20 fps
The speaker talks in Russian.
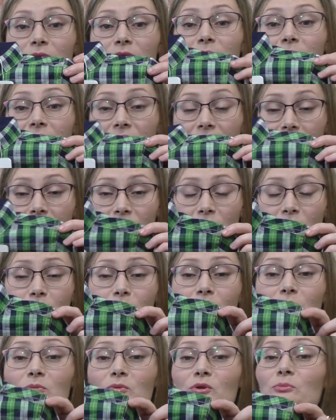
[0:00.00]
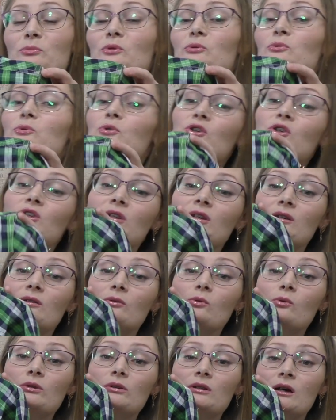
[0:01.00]
быть по размеру моему ребенку 4
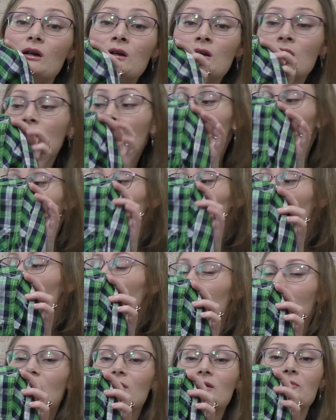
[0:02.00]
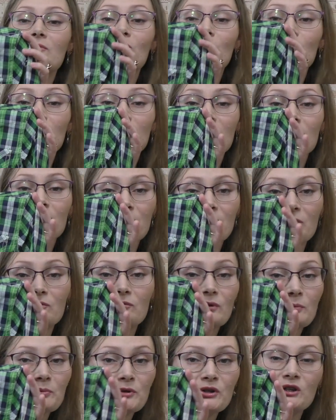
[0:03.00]
года, но она нам вот
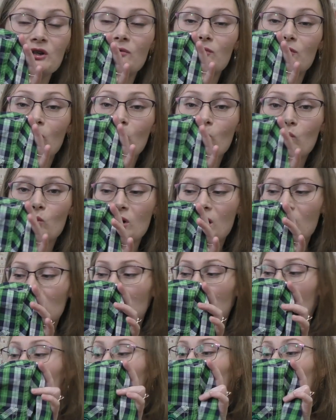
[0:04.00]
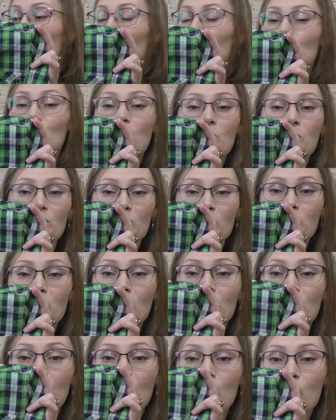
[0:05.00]
прям вообще в аккурат, и то мой
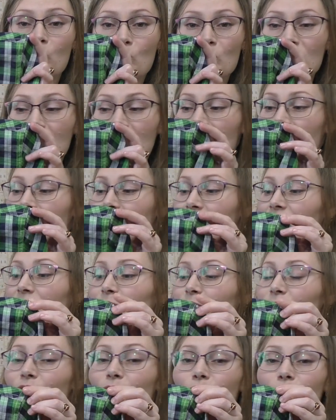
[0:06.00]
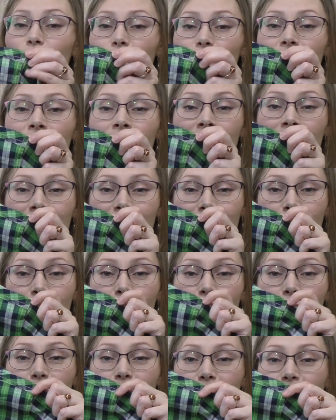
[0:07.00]
ребенок худенький, если был бы он
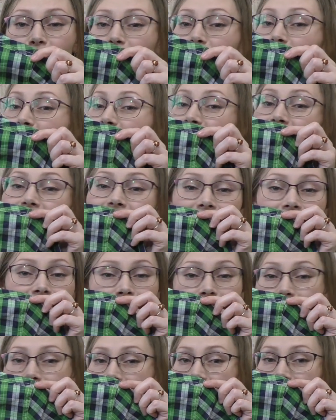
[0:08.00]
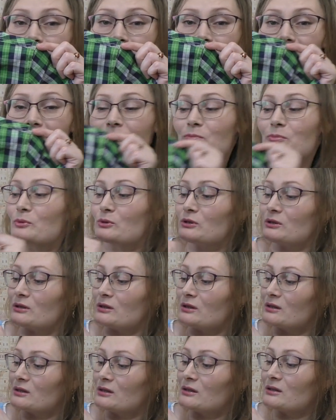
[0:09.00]
такой более упитанный, то она бы нам
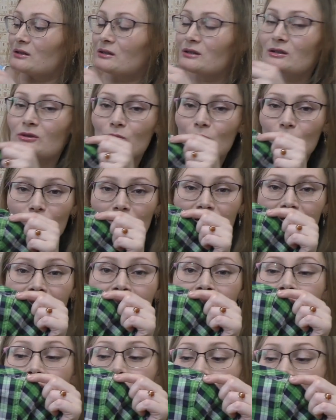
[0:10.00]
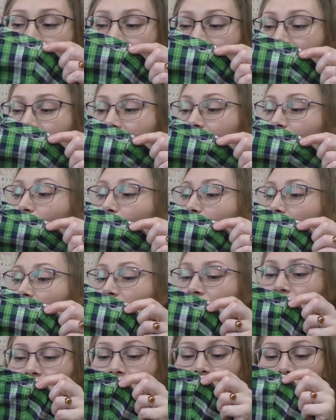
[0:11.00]
просто не застегнулась. А так
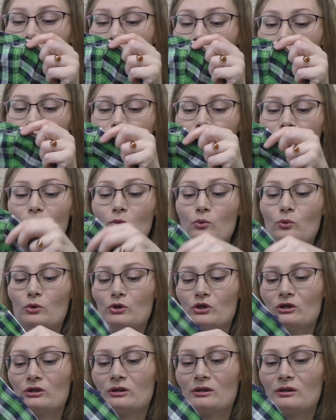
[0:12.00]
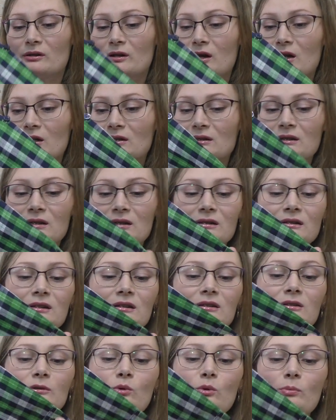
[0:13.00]
рубашечка вообще очень классная,
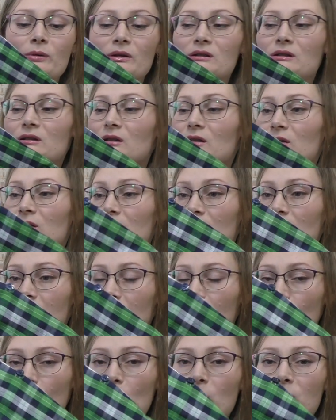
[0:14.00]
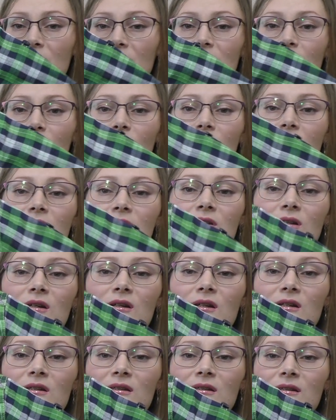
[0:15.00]
здесь стопроцентный хлопок, смотрится
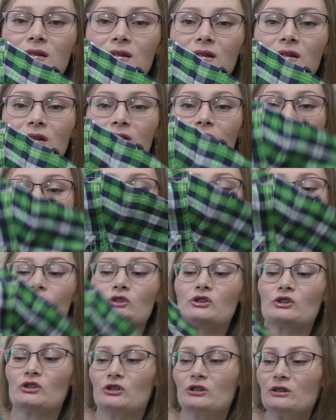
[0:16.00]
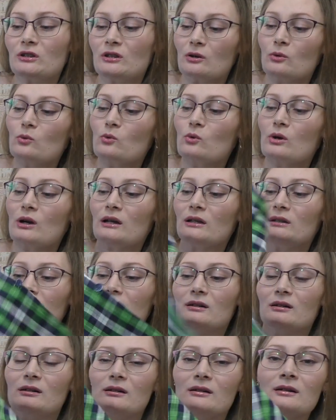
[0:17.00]
она стильно, очень шита,
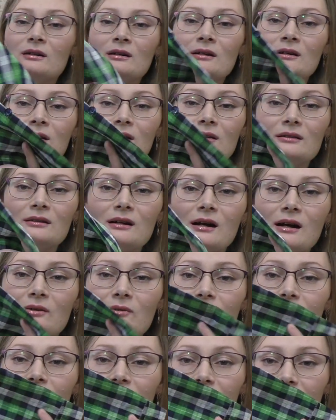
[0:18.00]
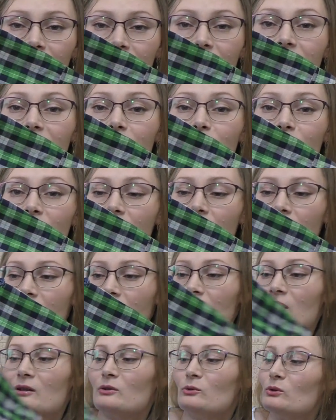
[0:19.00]
аккуратненько. Такая вот идея
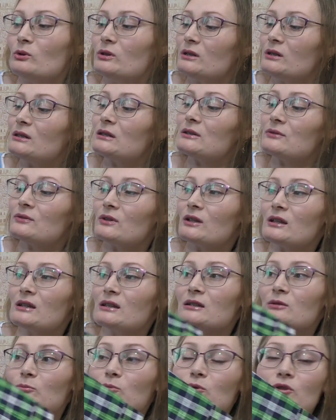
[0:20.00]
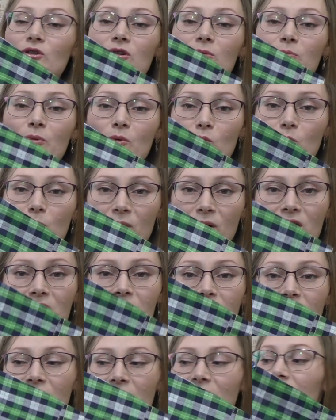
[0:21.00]
неплохая, но единственное, если будете покупать,
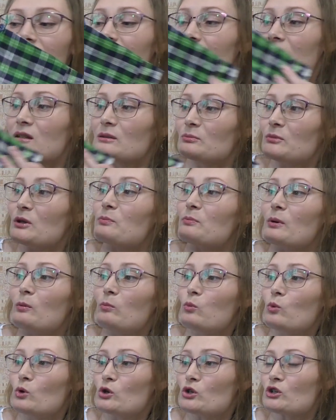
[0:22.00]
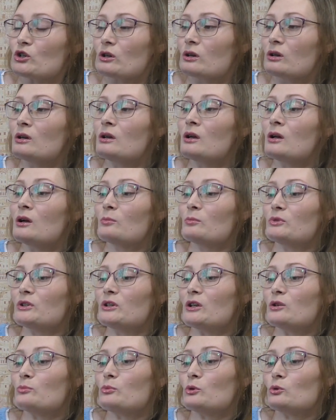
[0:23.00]
берите на размер побольше больше.
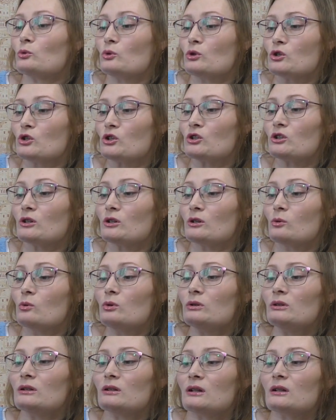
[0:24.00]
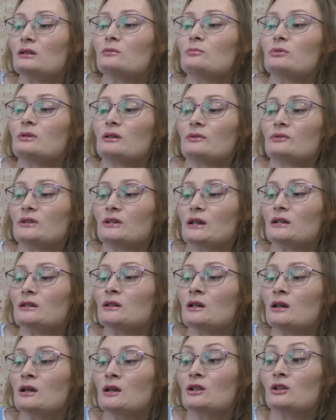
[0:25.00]
Мне ребенку на 4 года надо было
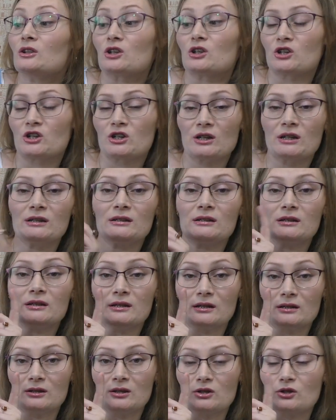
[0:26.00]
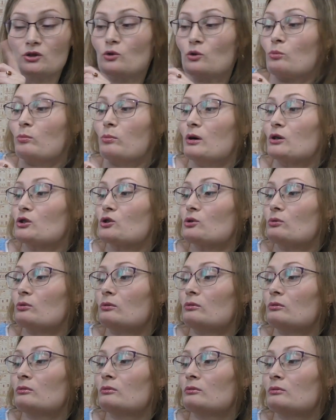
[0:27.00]
взять на 6 лет даже
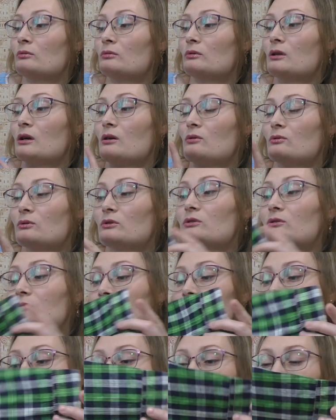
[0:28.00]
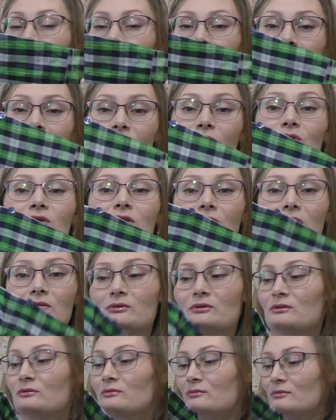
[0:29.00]
рубашку. Да, вот. Вот так
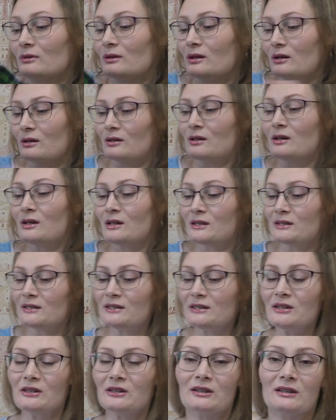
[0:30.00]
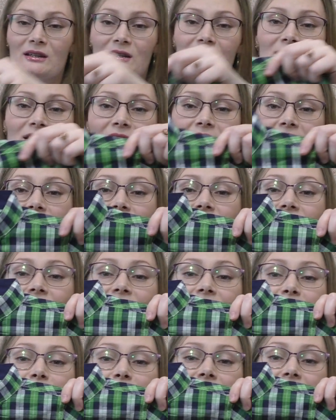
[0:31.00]
вот. Сильно достаточно
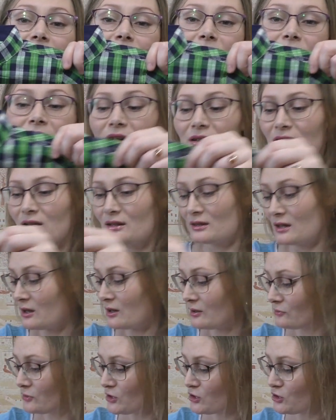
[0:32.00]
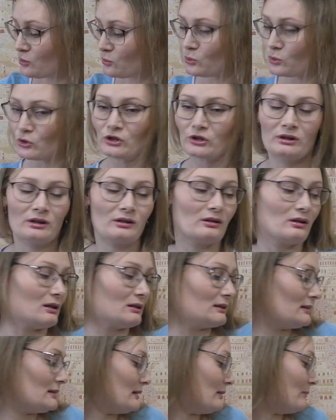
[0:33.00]
она маломерит. А так вещь очень
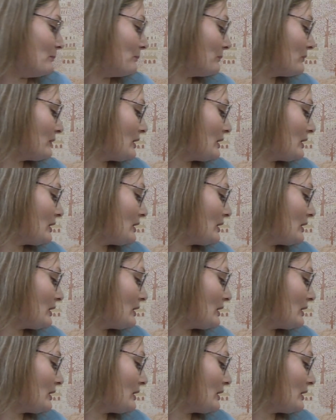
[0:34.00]
классная.